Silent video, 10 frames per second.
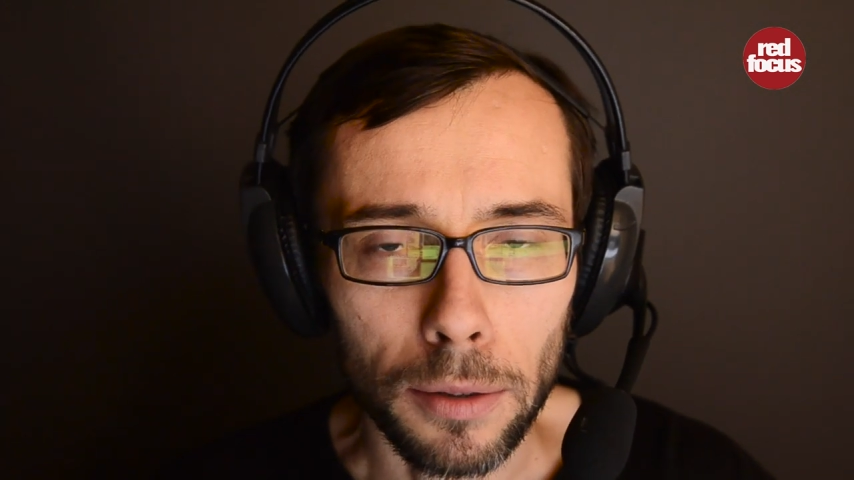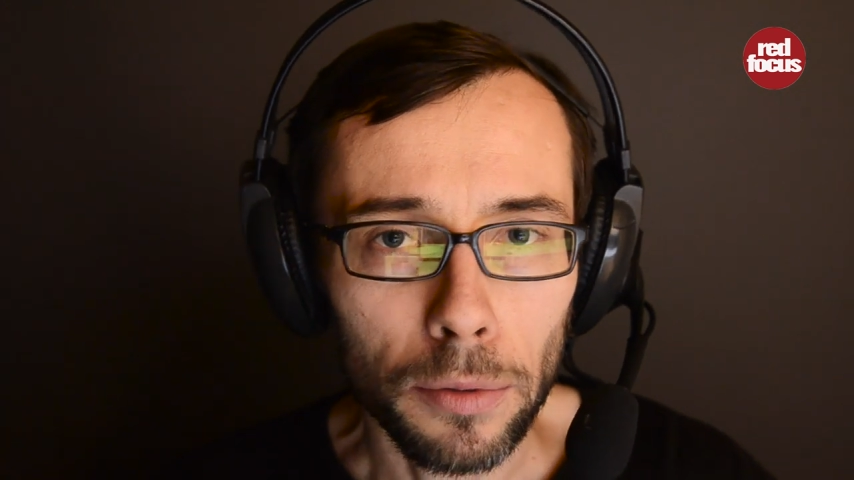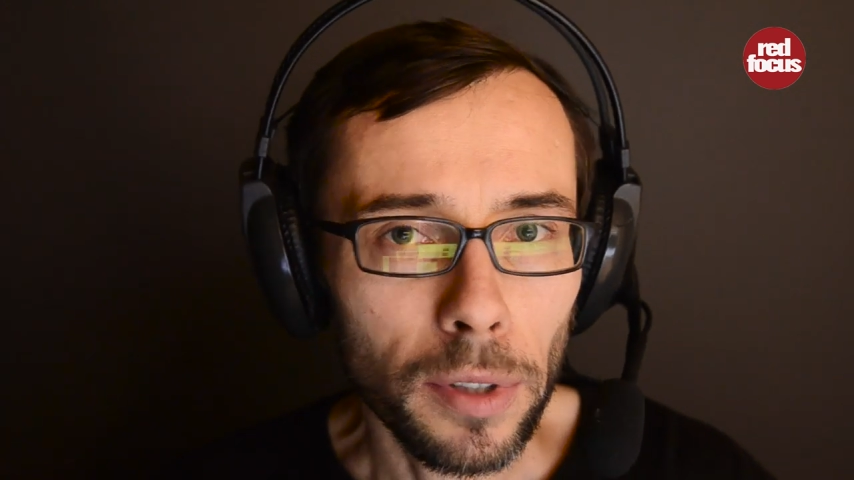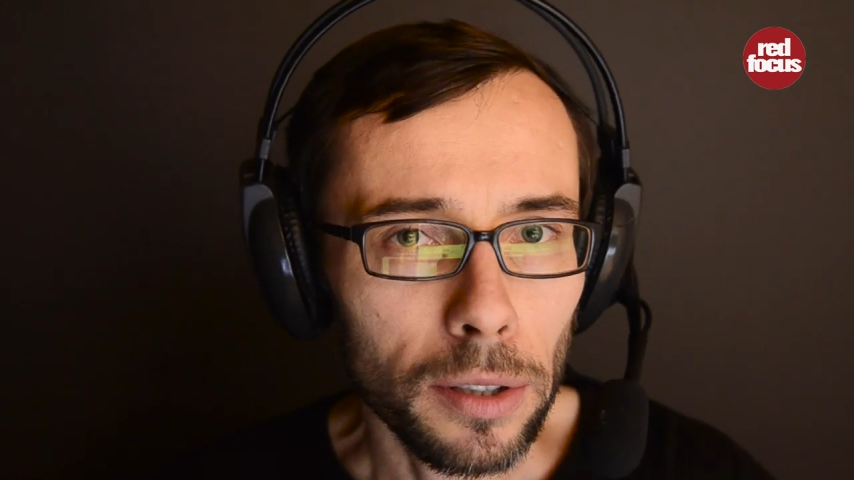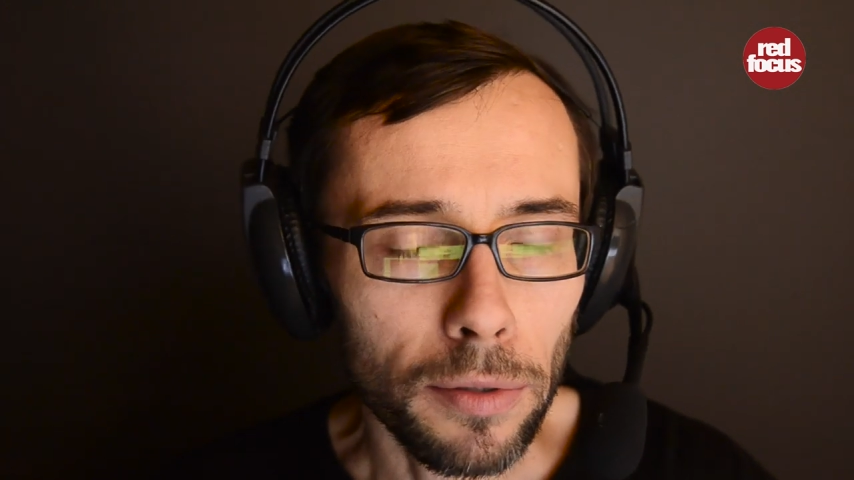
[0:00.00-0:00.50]

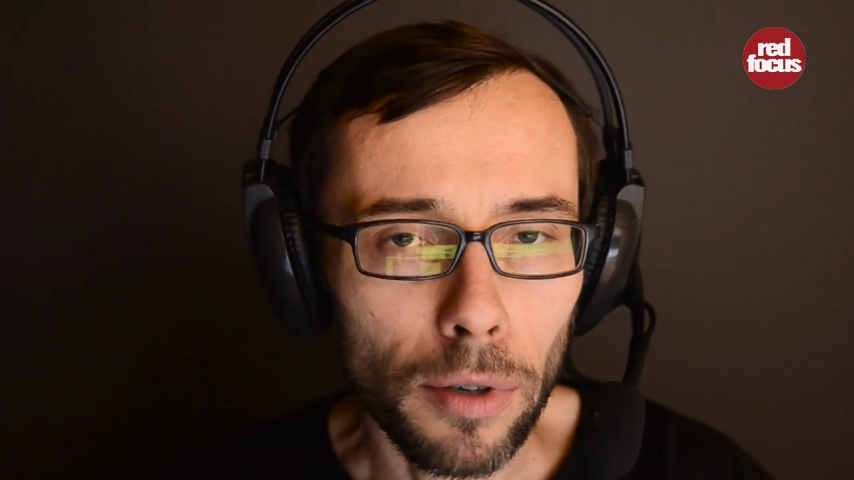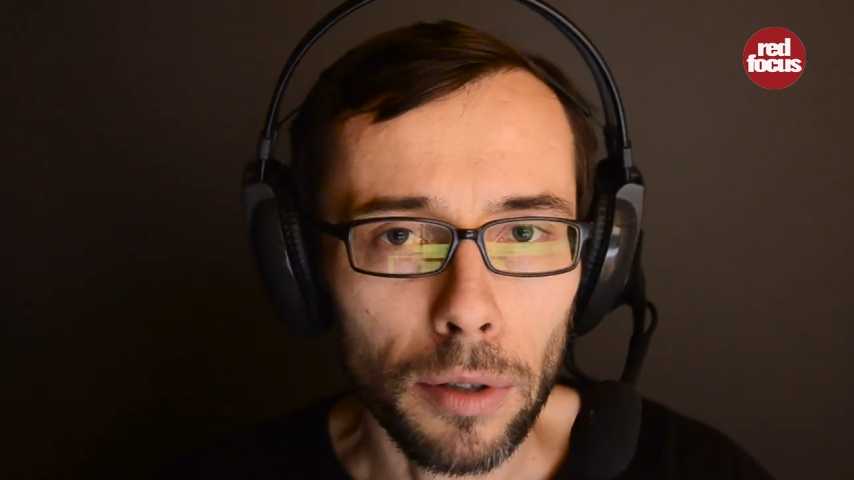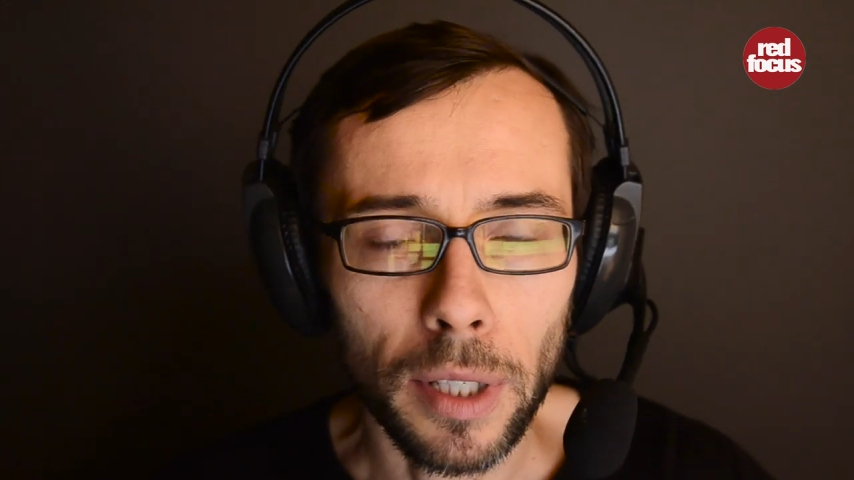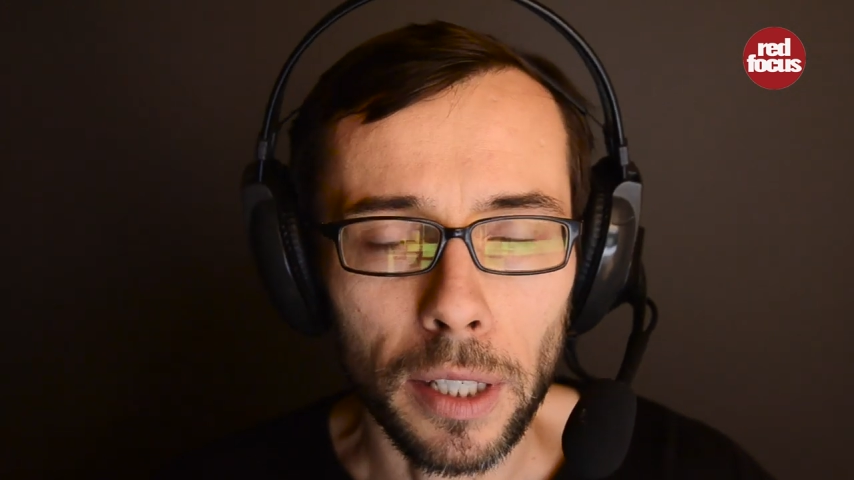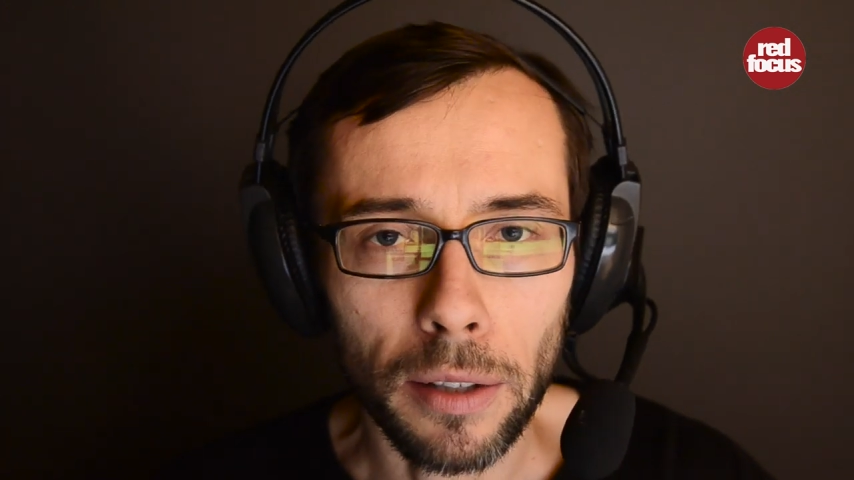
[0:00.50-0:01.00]
również
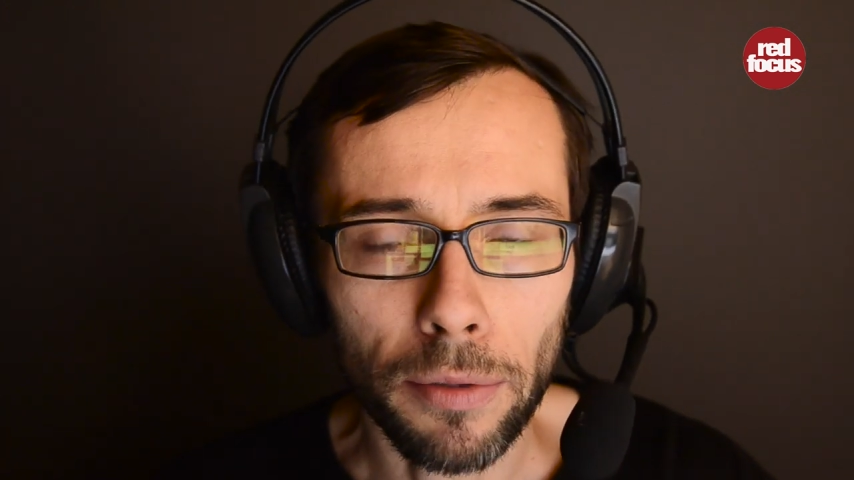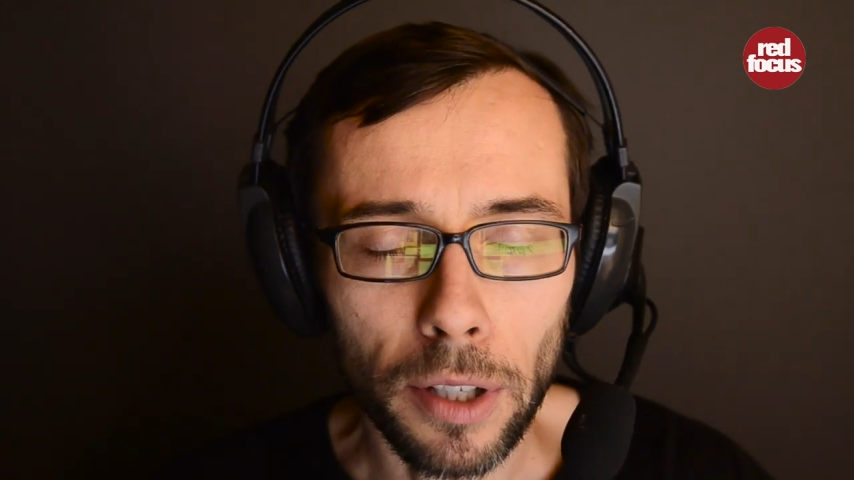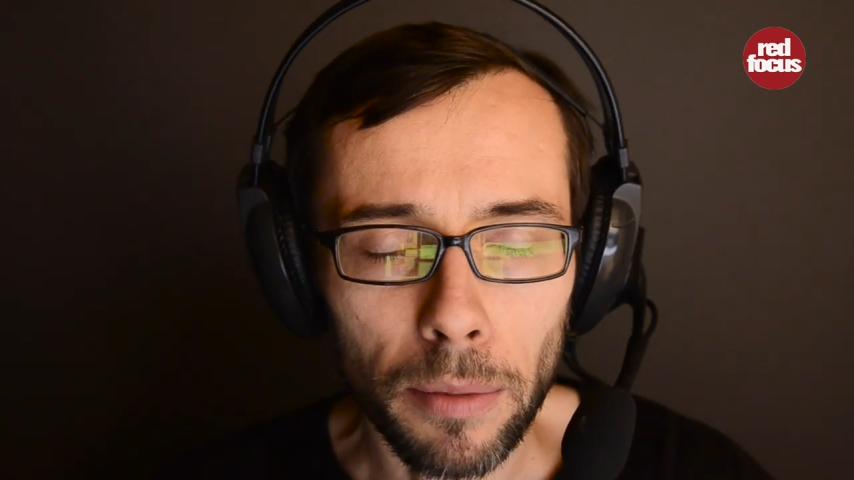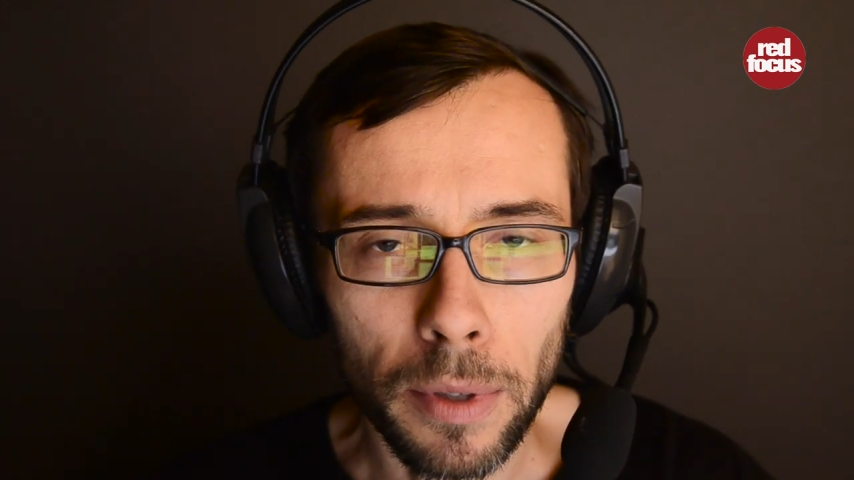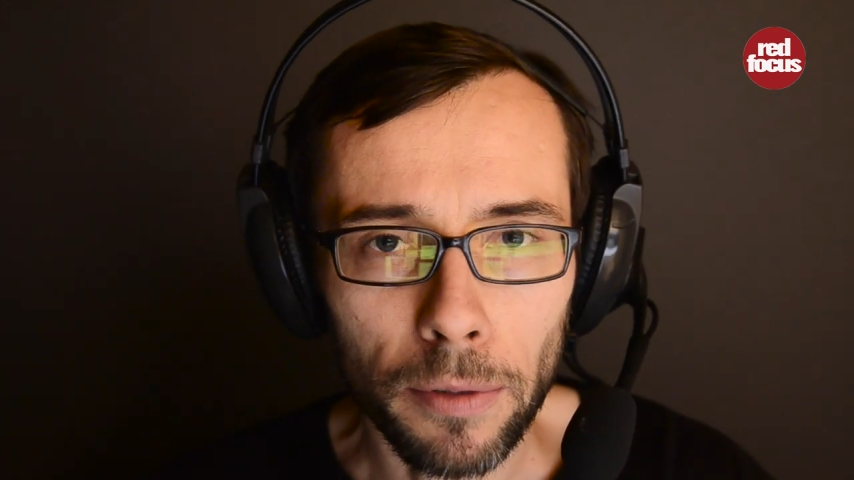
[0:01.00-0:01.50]
tworzą takie
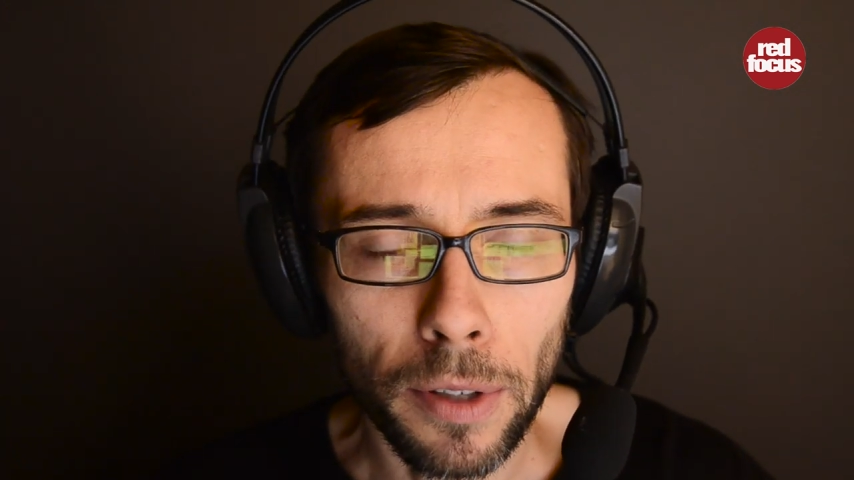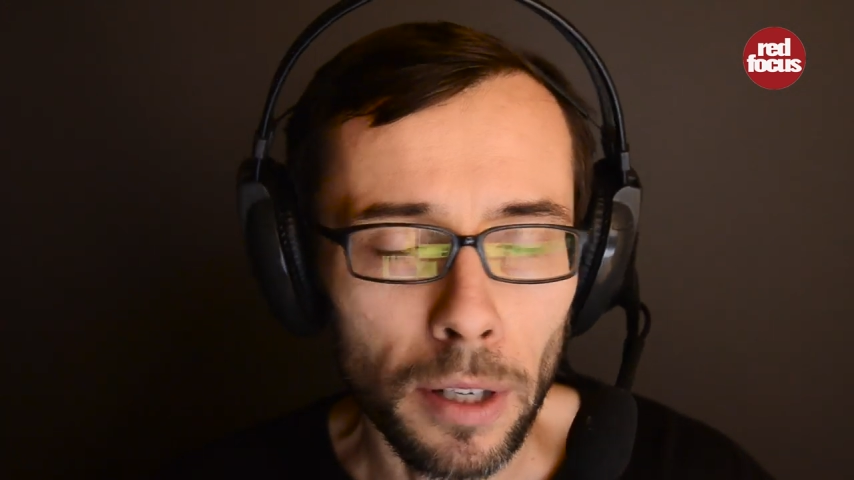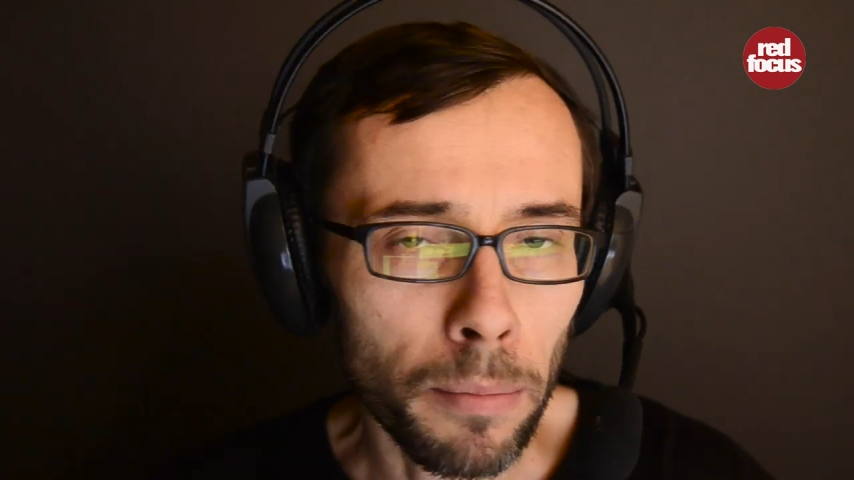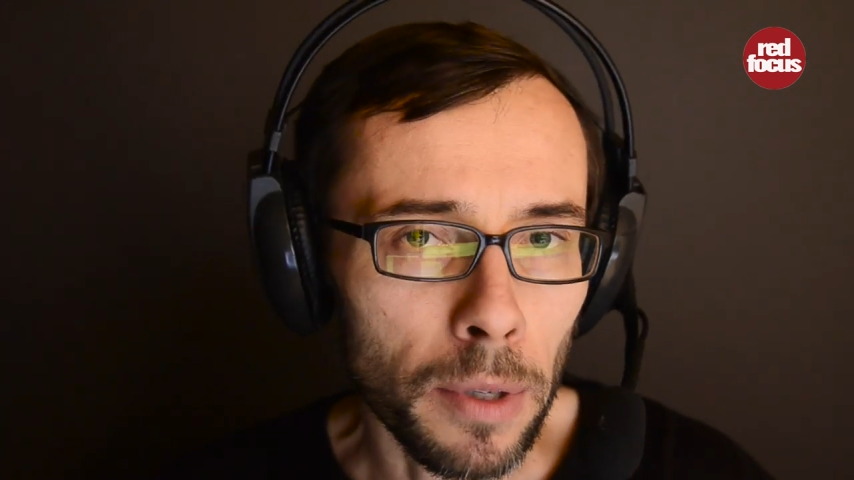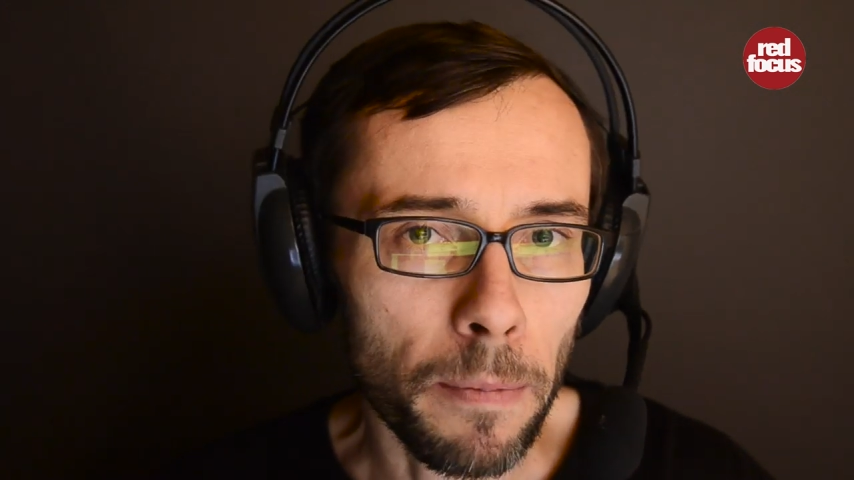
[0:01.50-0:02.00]
firmy,
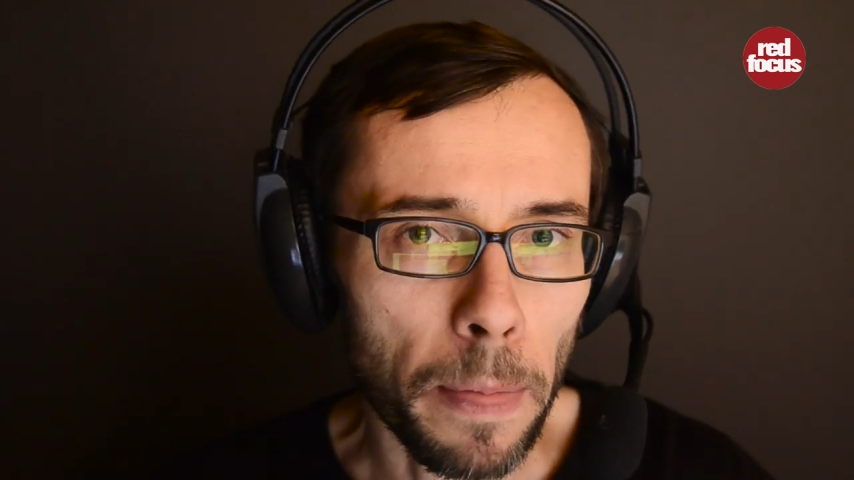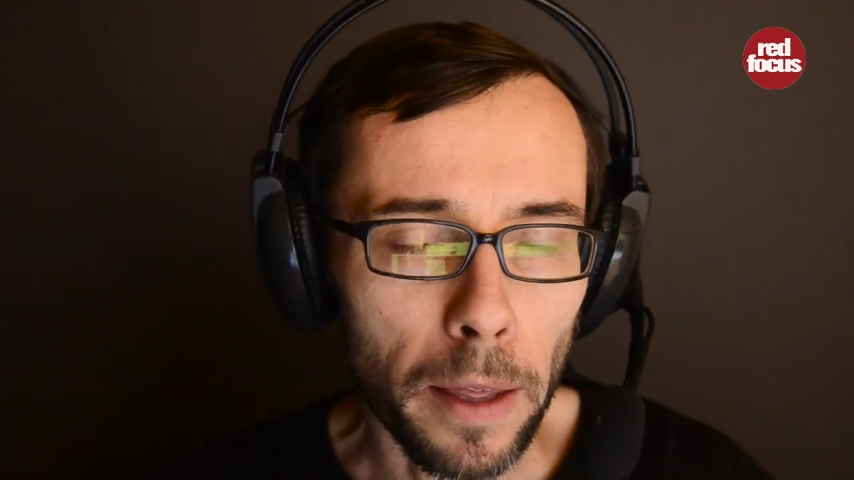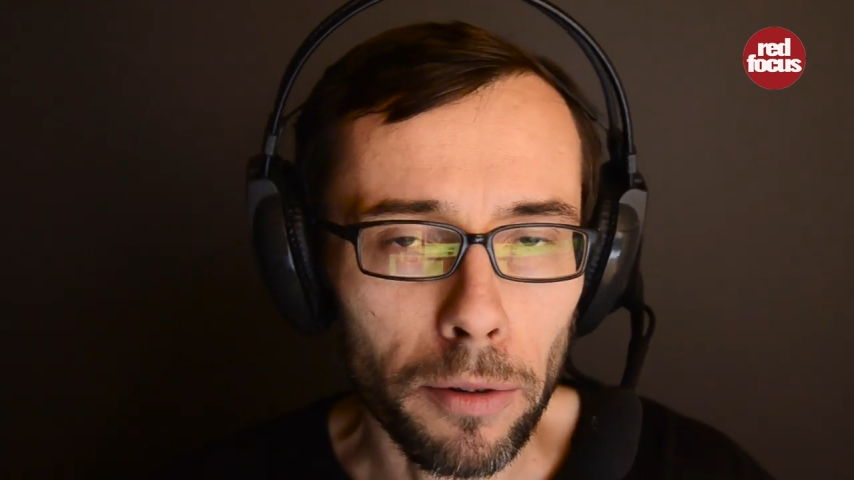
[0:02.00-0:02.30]
filmy,